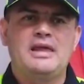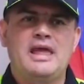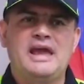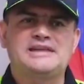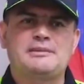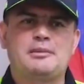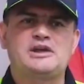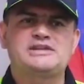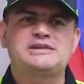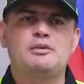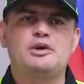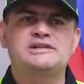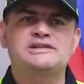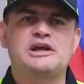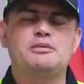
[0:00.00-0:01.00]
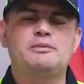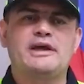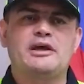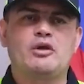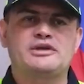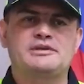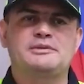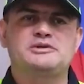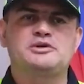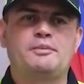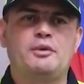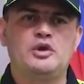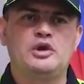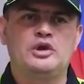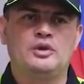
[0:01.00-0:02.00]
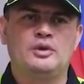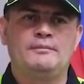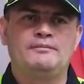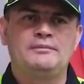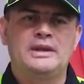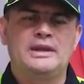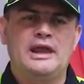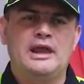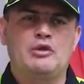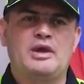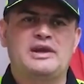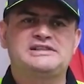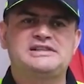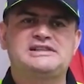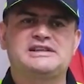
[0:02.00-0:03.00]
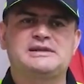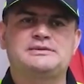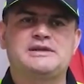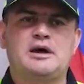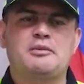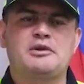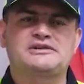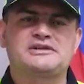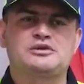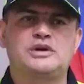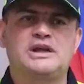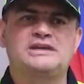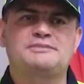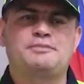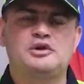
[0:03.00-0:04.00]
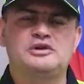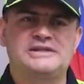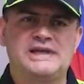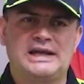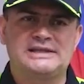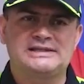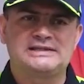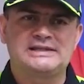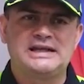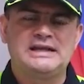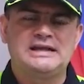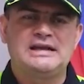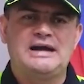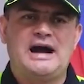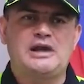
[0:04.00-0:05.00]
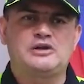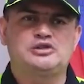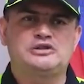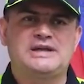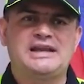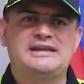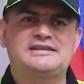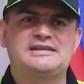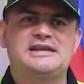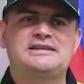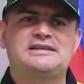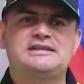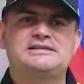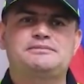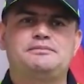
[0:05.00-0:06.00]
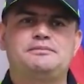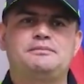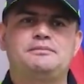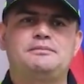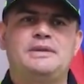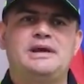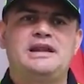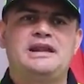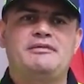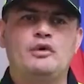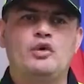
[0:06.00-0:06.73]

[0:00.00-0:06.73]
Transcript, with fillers: esta fue se moviliza en un vehículo de servicio público, el cual es interceptado por nuestras unidades policiales. Al citar antecedentes, le